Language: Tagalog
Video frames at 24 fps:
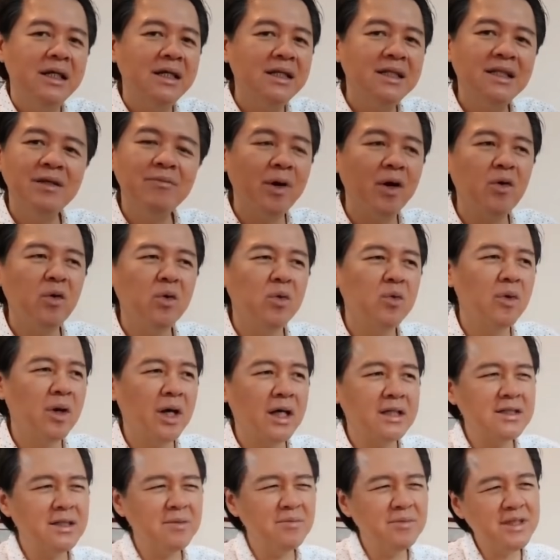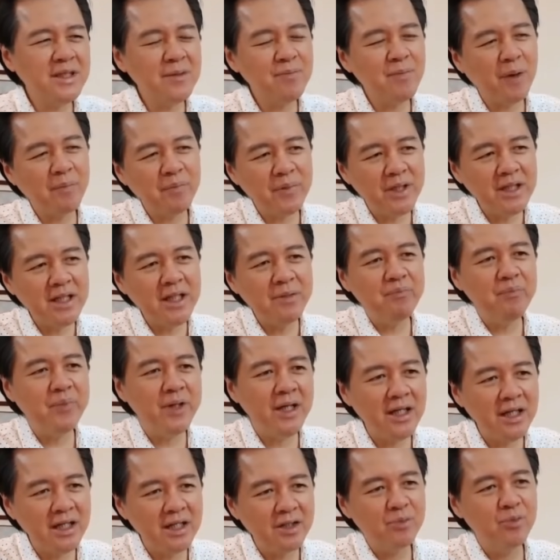Hindi makukuha. Kasi minsan pag
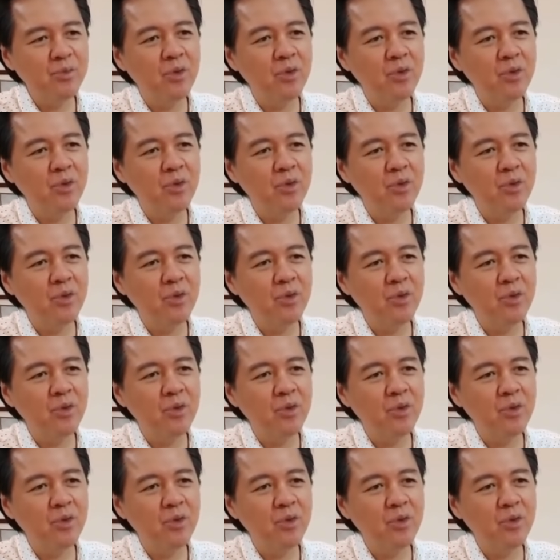pinipilit